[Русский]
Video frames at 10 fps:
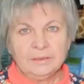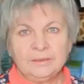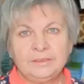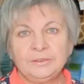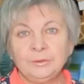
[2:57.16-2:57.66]

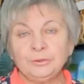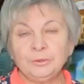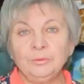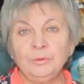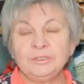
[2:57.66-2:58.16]

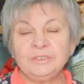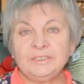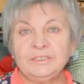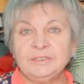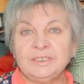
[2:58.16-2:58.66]
Когтеточку можно
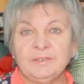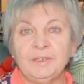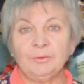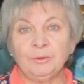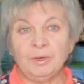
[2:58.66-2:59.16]
сделать
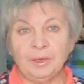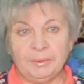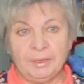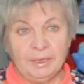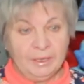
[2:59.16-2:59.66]
своими
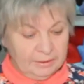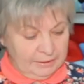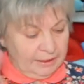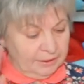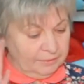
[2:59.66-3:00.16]
руками.
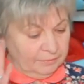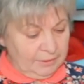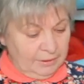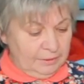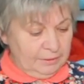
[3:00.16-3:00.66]
Для
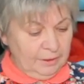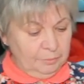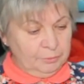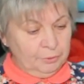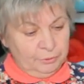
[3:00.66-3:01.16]
этого на
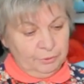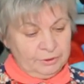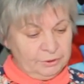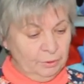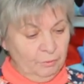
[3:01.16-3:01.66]
плотную
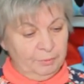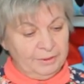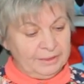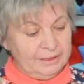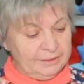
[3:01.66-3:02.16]
основу
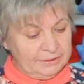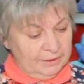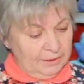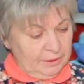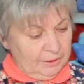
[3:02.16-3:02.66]
приклеить
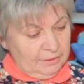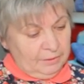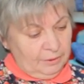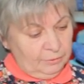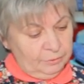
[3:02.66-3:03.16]

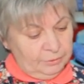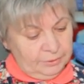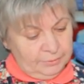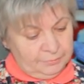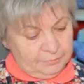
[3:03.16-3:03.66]
какую-то